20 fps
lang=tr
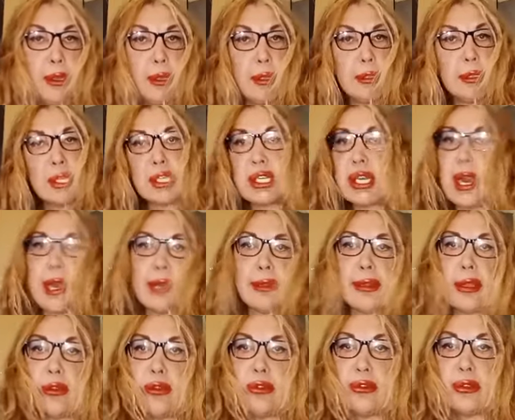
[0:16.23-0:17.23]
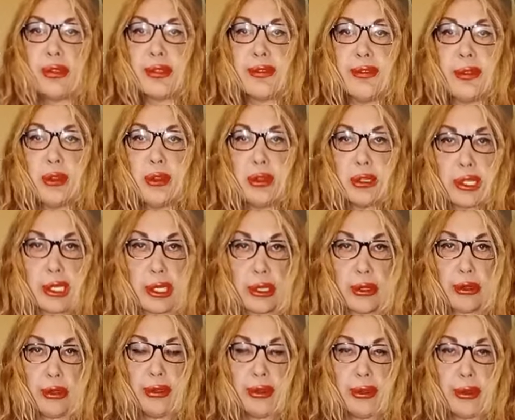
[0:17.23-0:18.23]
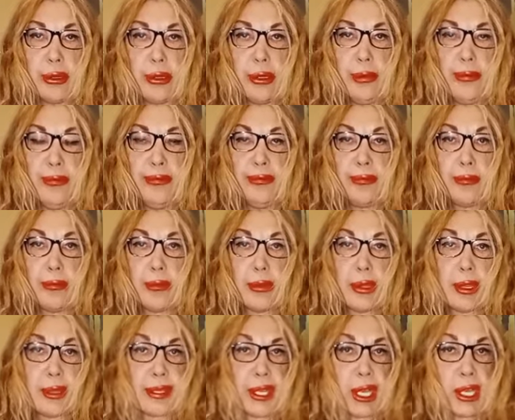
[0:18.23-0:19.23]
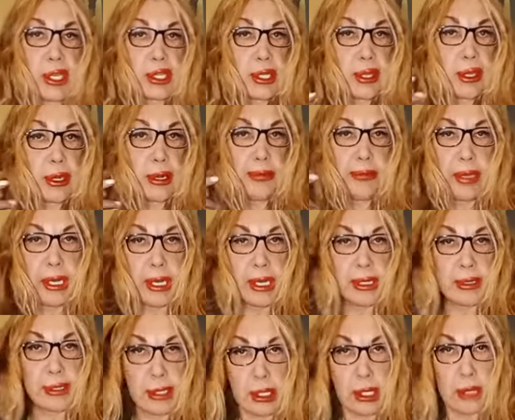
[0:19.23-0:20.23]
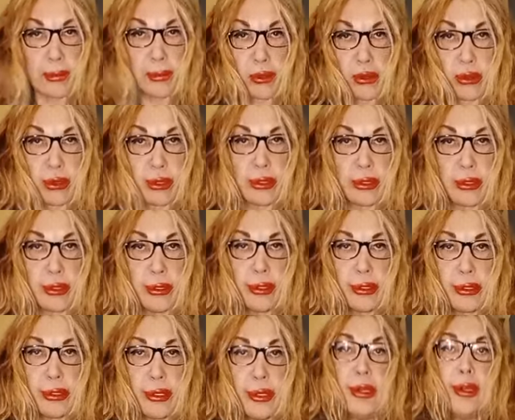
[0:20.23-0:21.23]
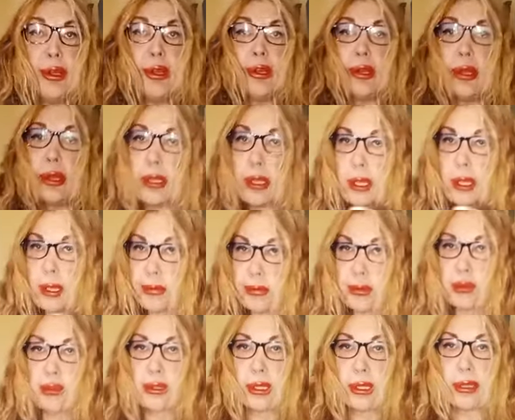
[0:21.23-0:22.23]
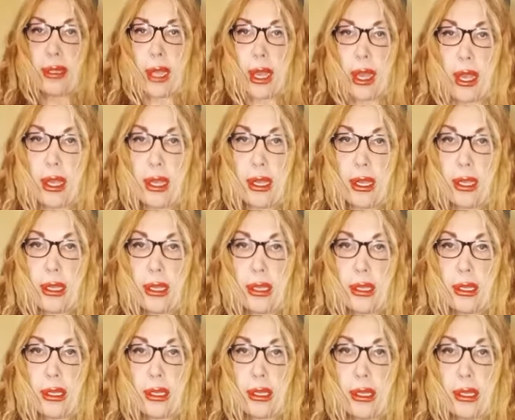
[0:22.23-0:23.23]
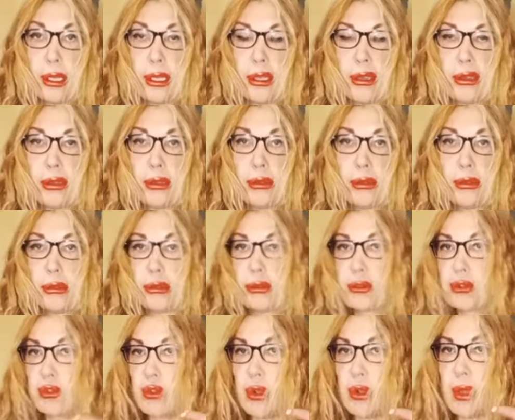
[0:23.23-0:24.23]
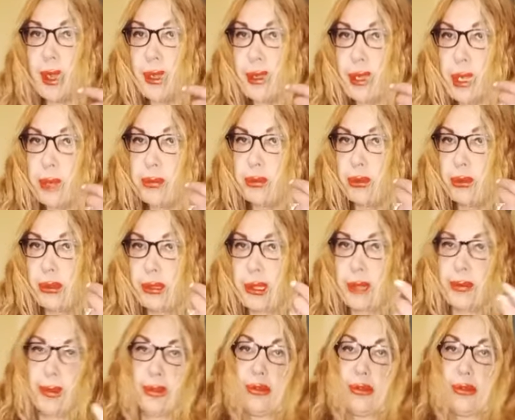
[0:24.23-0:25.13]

Dışarıda gündüz video çekiyorum. Saçlarım platin gibi duruyor. E burada da soğan kabuğu gibi